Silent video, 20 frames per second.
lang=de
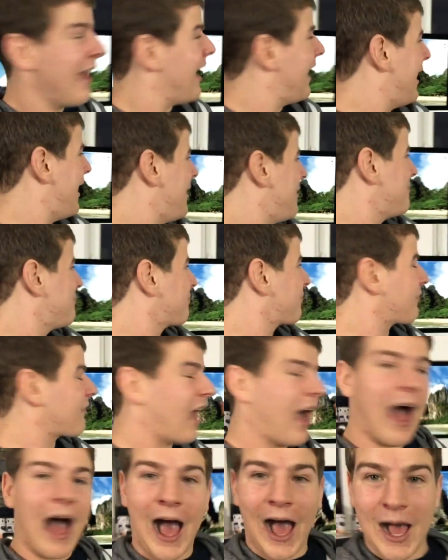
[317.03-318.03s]
Ähm,
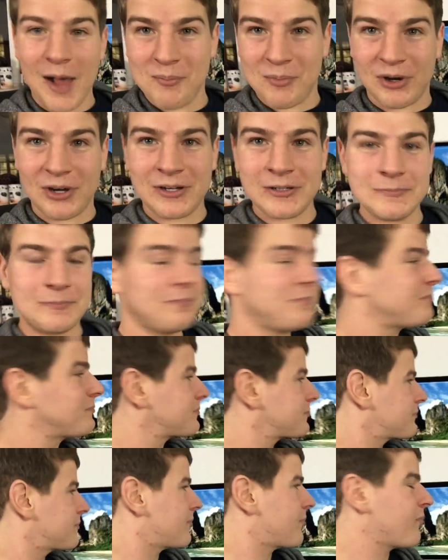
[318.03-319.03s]
aber
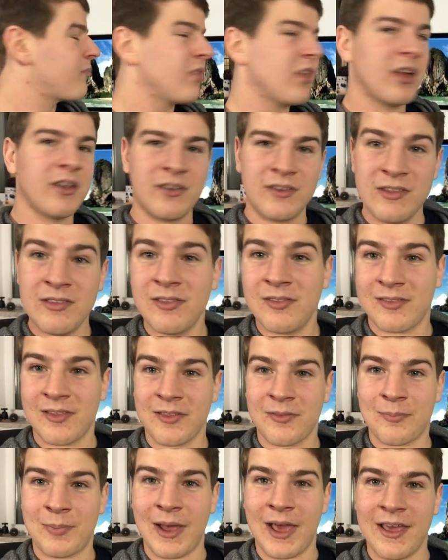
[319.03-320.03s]
dieses
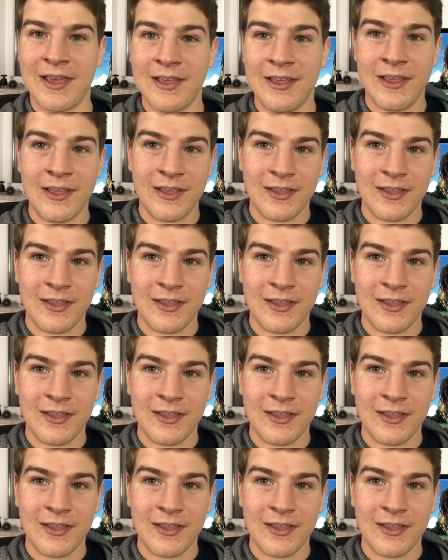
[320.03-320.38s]
Display